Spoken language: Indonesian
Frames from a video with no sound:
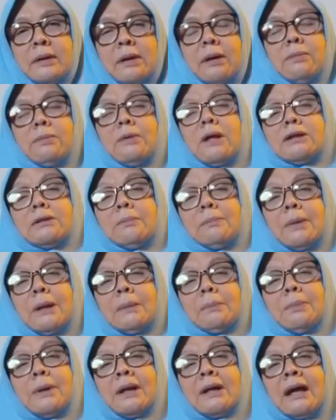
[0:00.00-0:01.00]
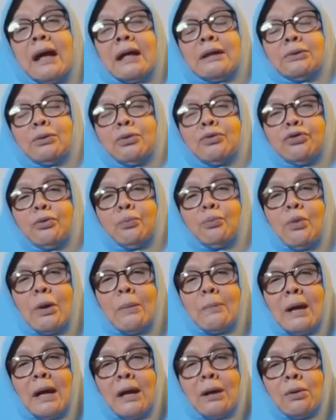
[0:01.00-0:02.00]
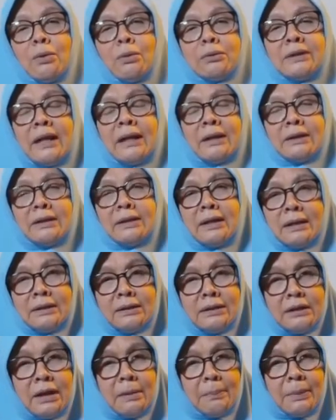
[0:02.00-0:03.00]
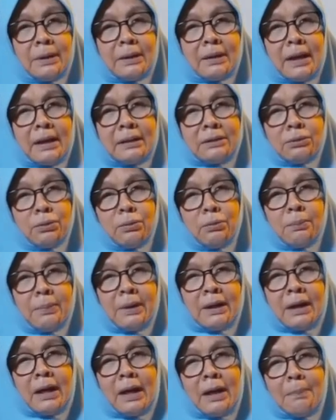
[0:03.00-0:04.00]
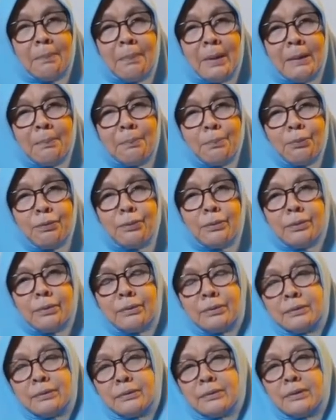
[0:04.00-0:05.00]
Allah tempat bergantung semua makhluk dan dia tidak bergantung pada apapun.